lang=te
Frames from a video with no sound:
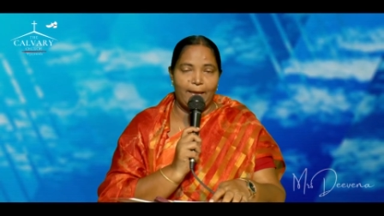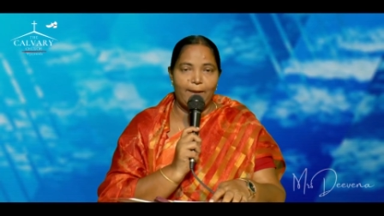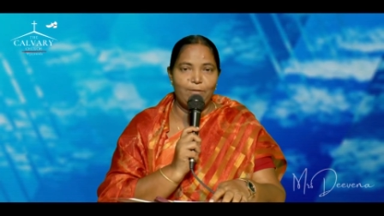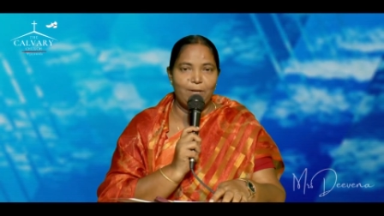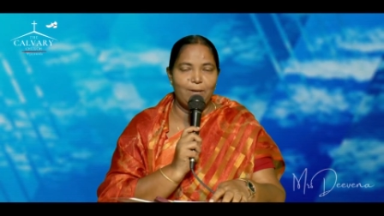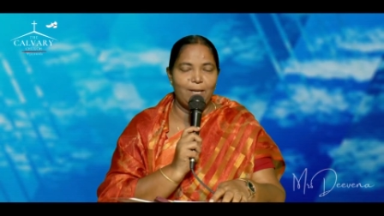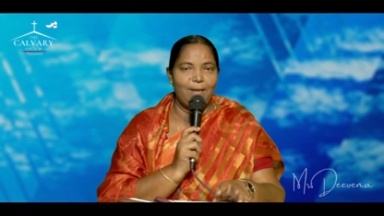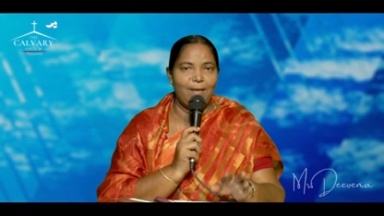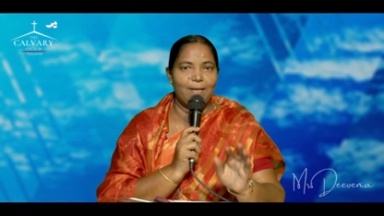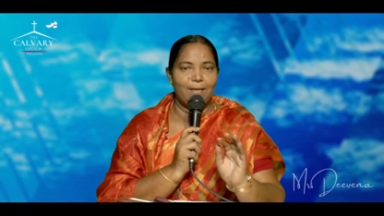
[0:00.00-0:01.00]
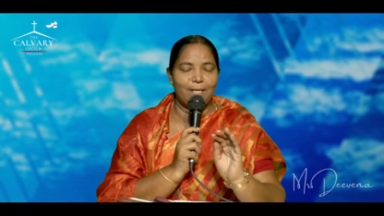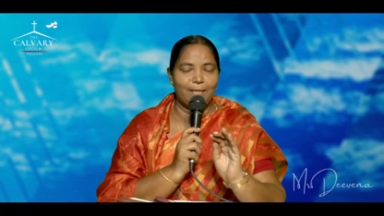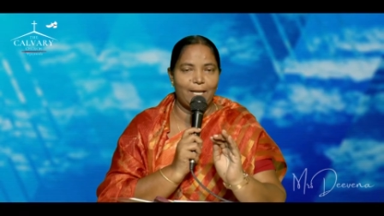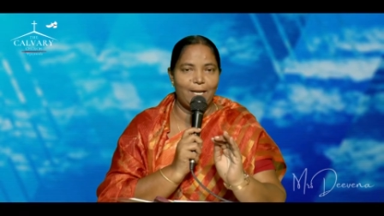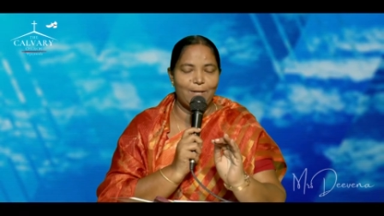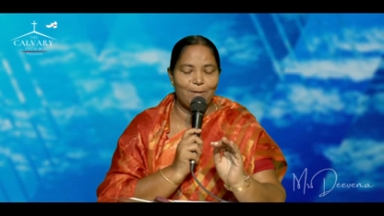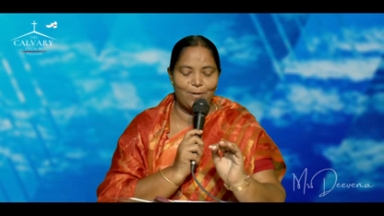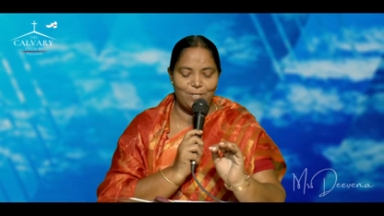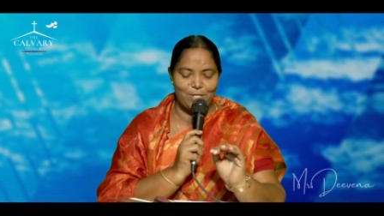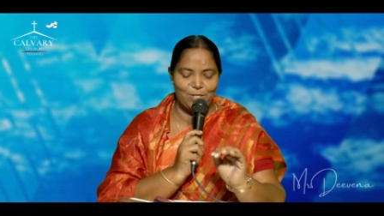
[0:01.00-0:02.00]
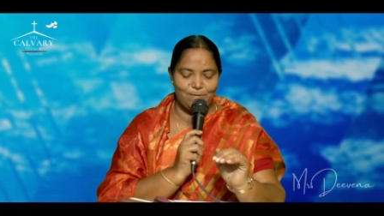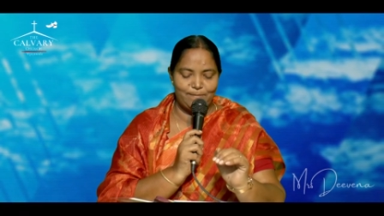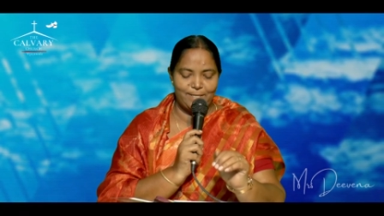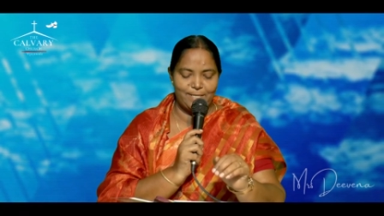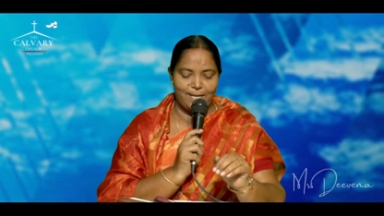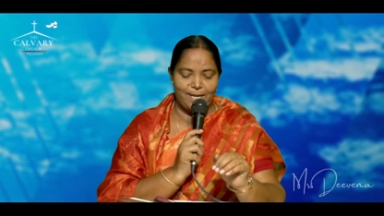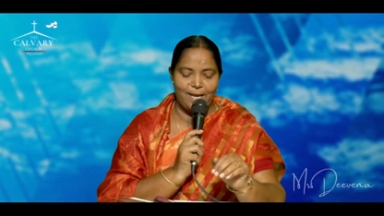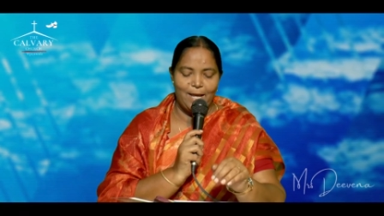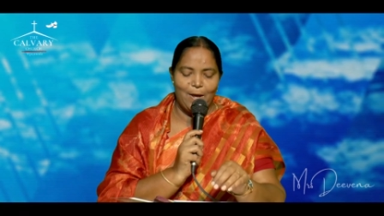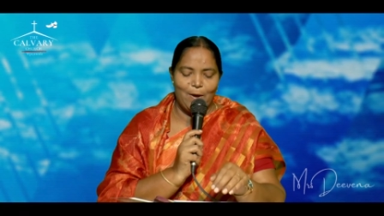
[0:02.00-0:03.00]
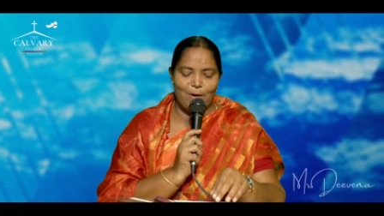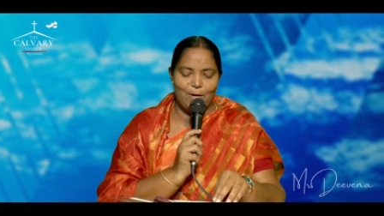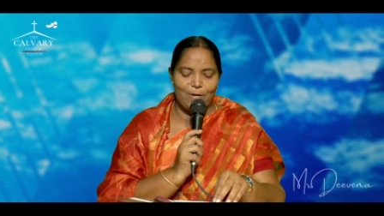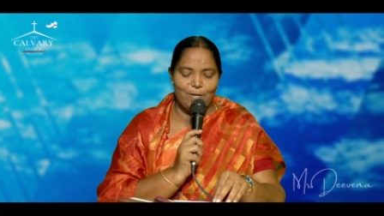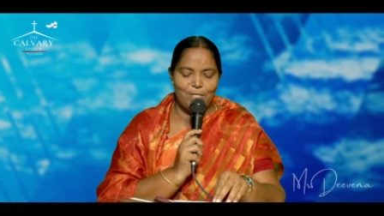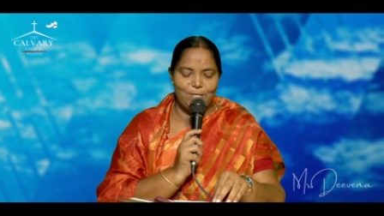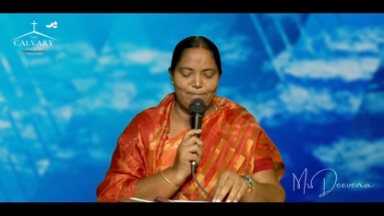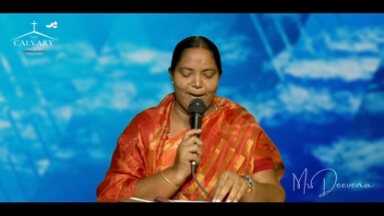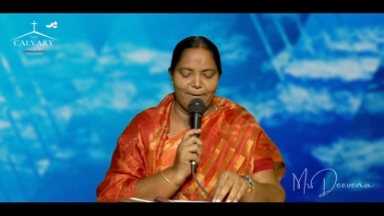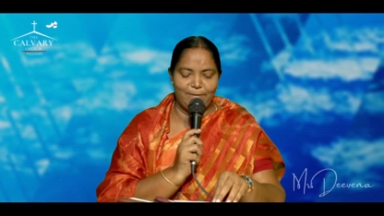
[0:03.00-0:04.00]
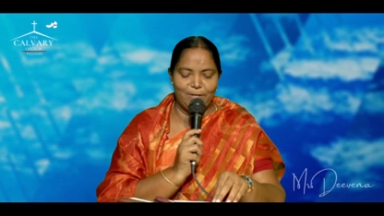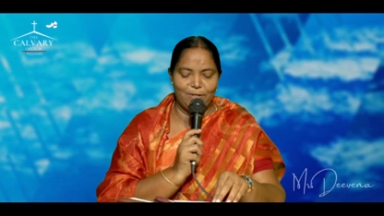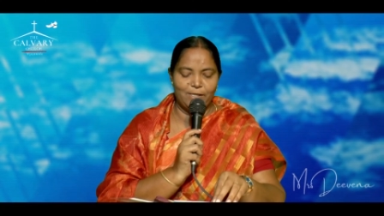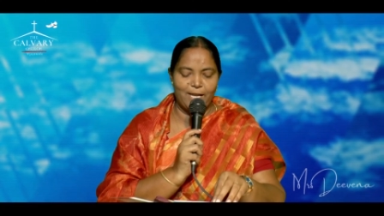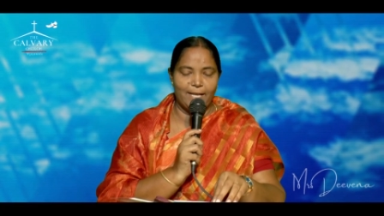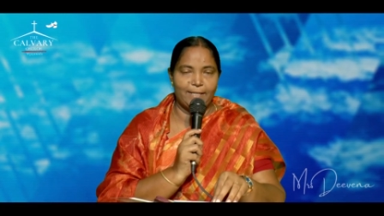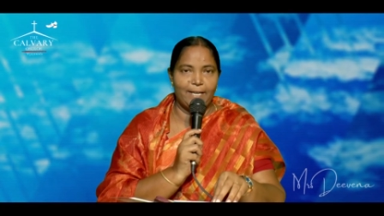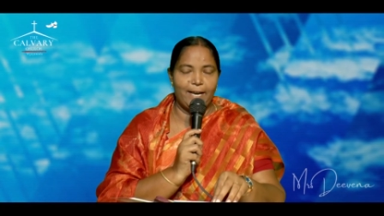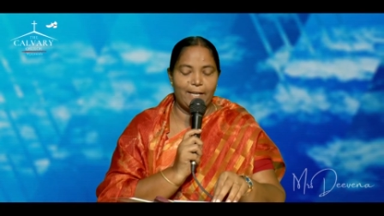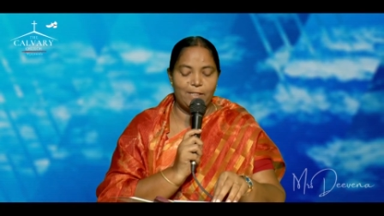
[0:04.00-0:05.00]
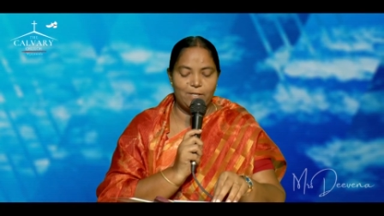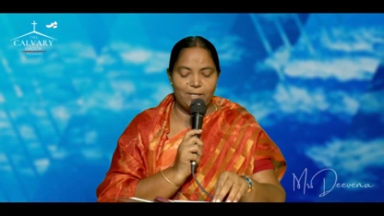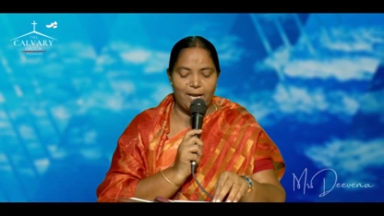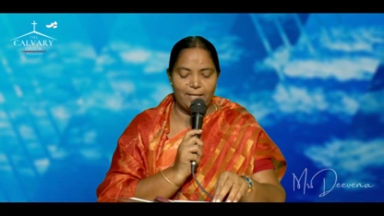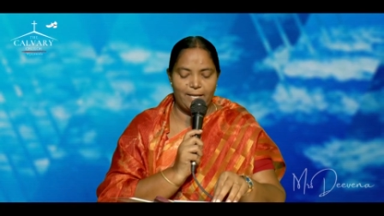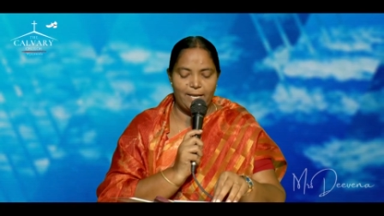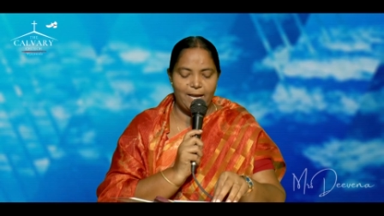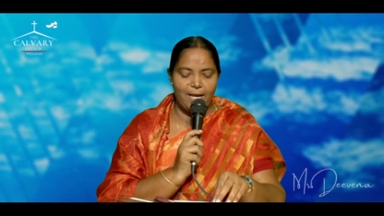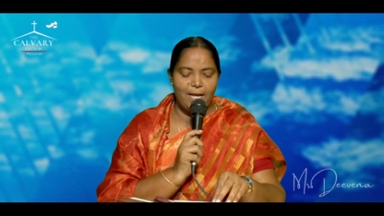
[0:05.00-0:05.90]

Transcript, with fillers: దేవుని ఇతరులకు రుచి చూపించాలి ఒకరోజు మనవడు తాతగారితో తాతయ్య